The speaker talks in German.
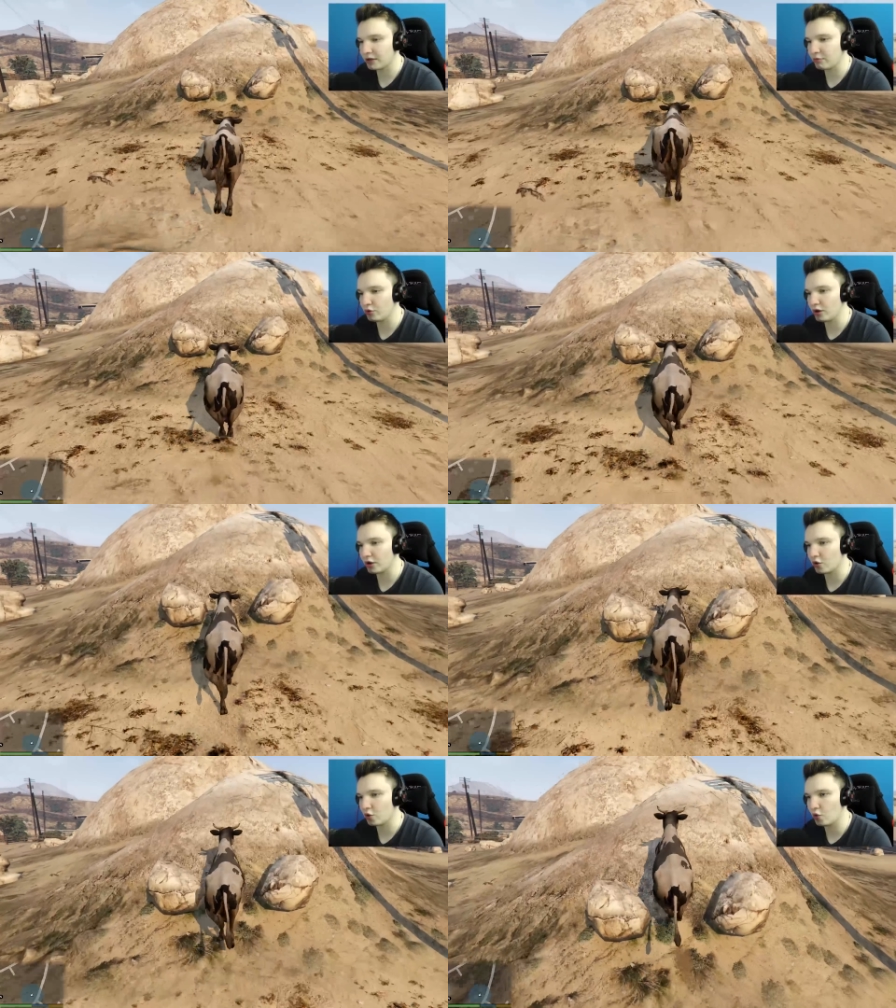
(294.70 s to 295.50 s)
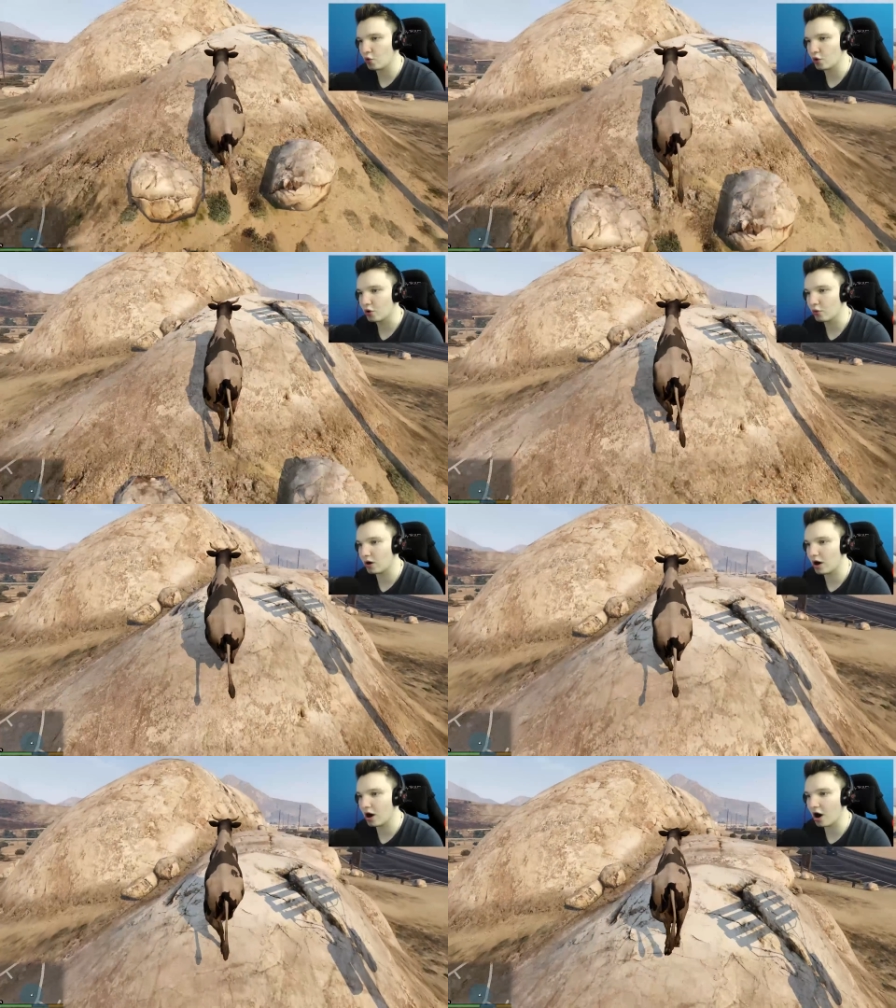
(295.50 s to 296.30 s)
dir Mühe, Kuh.
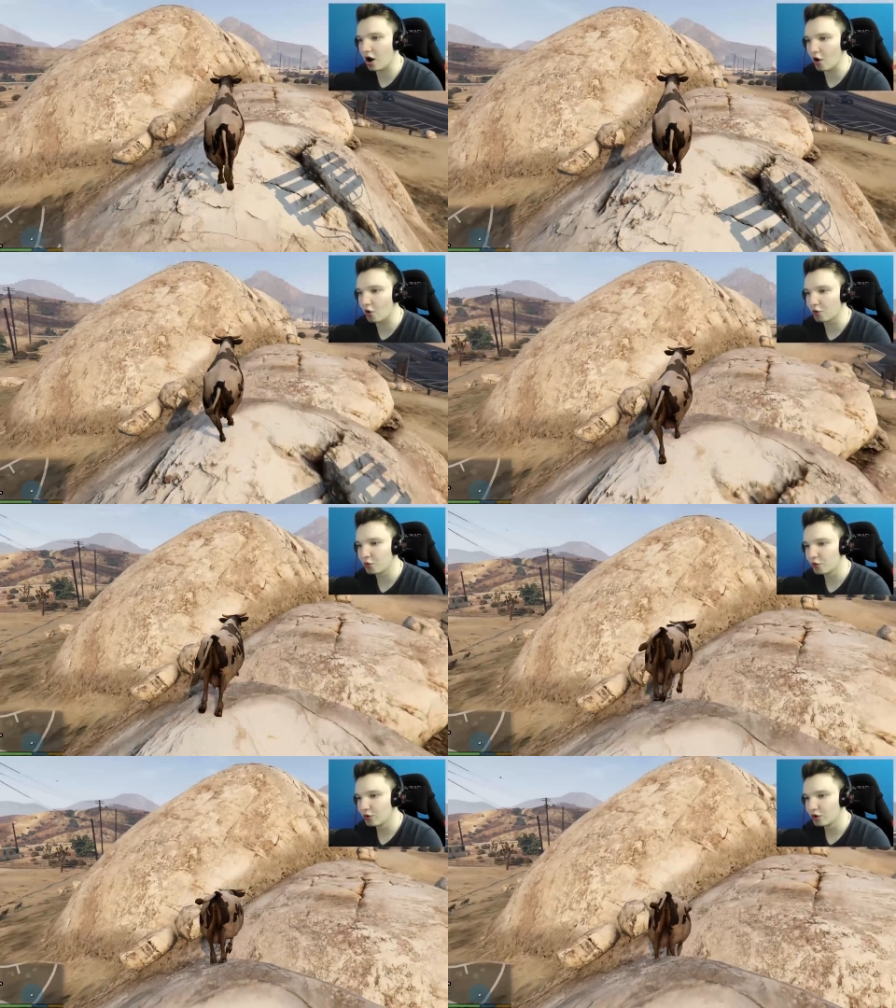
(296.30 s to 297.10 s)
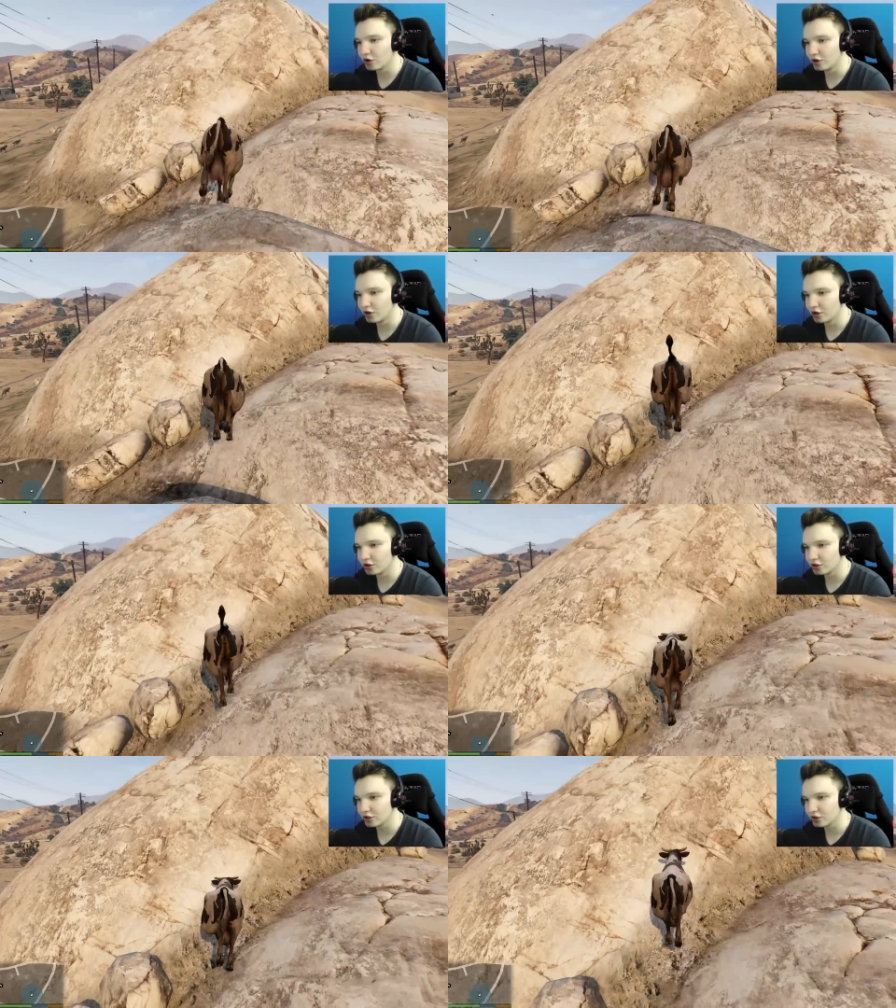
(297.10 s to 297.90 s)
Wow.
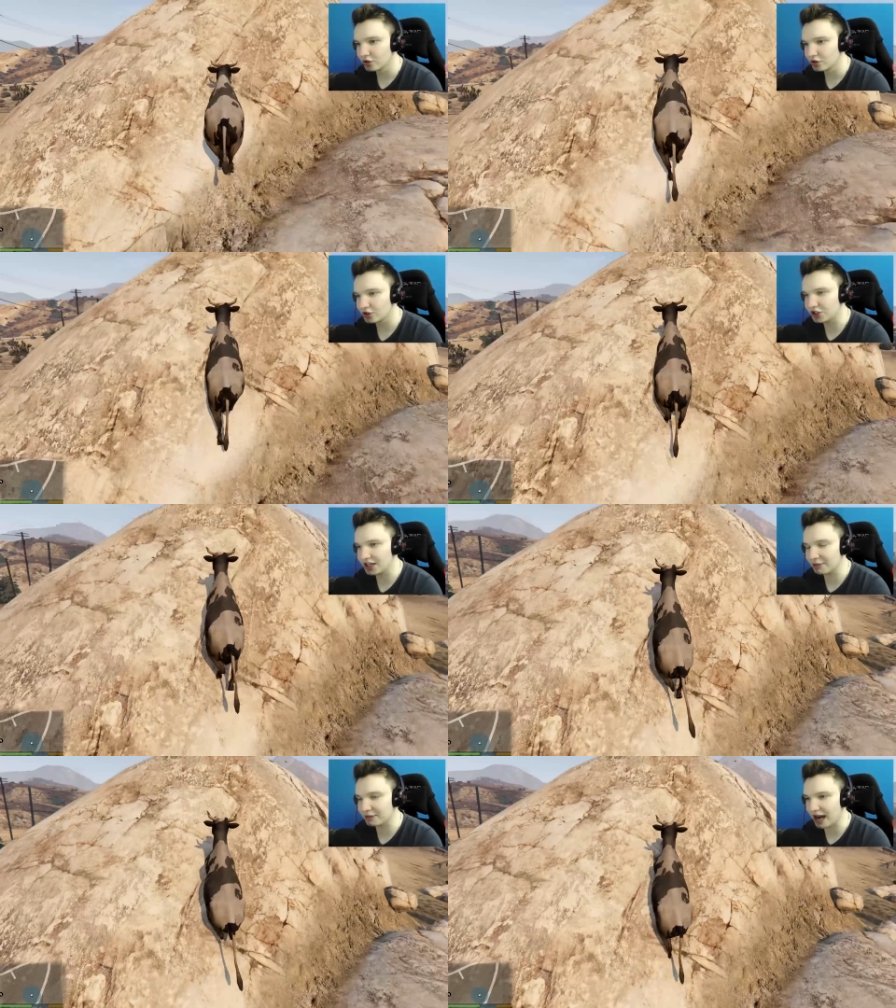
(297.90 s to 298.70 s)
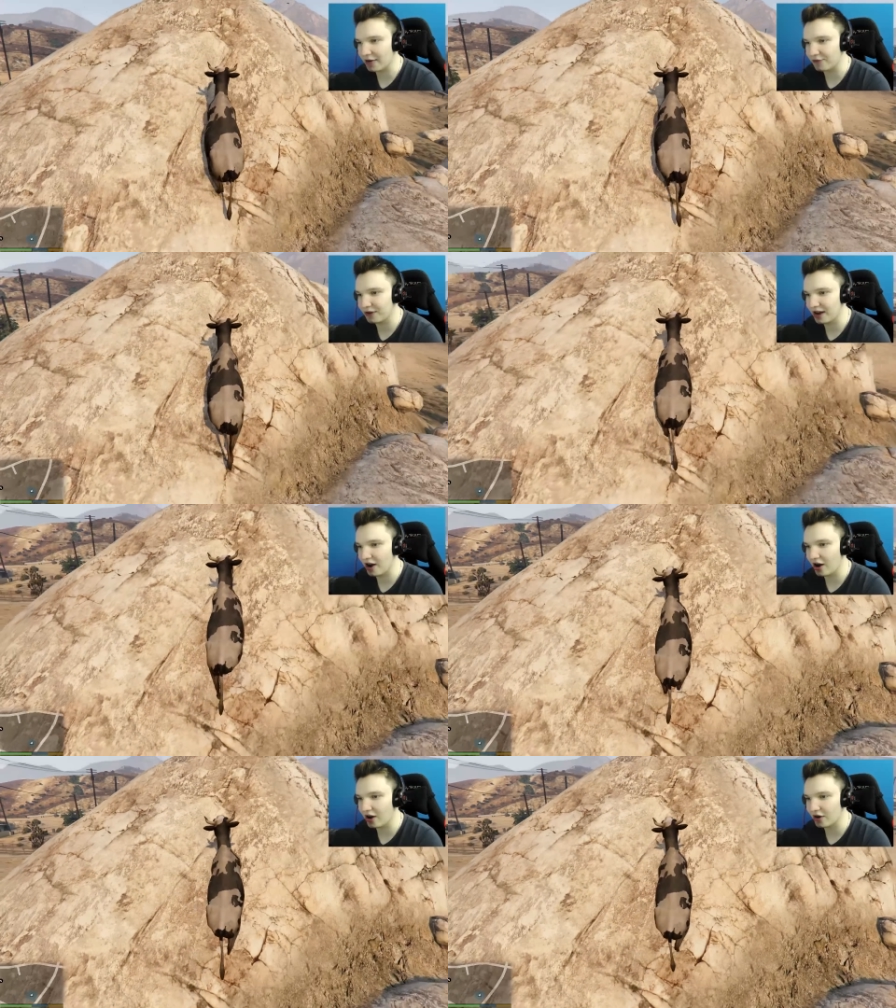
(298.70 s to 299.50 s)
Sie gibt keinen Fick.
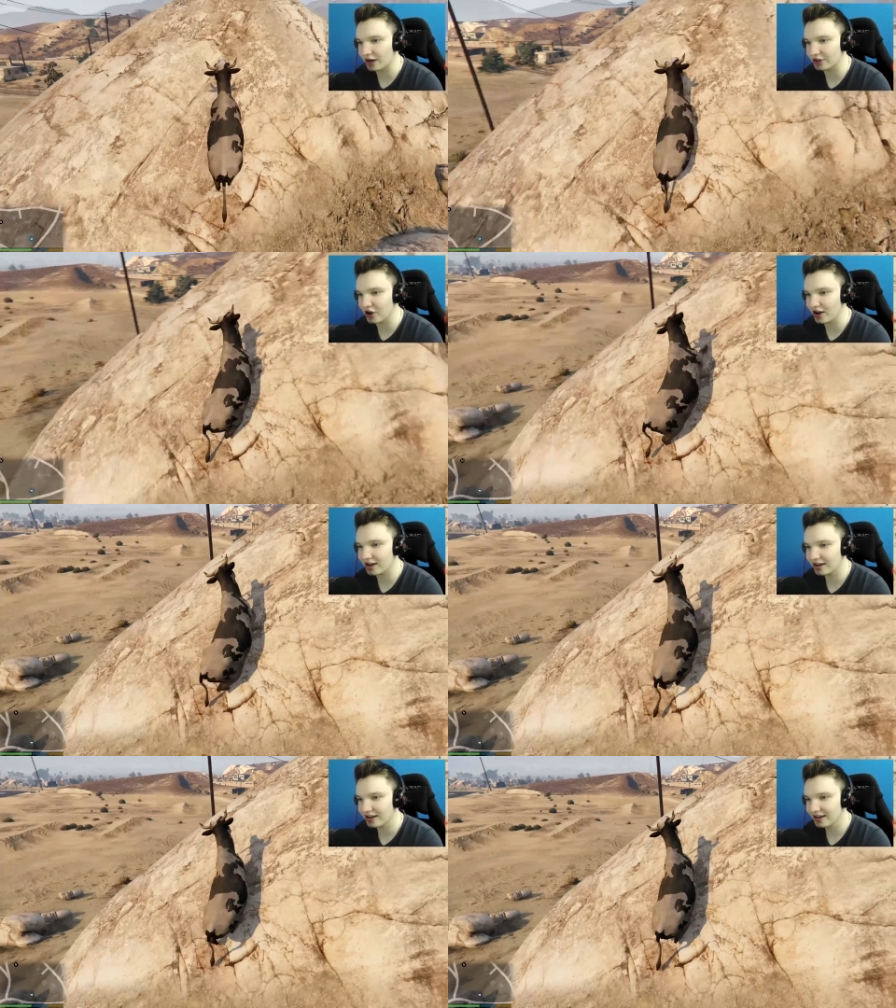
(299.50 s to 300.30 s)
Oh, oder doch?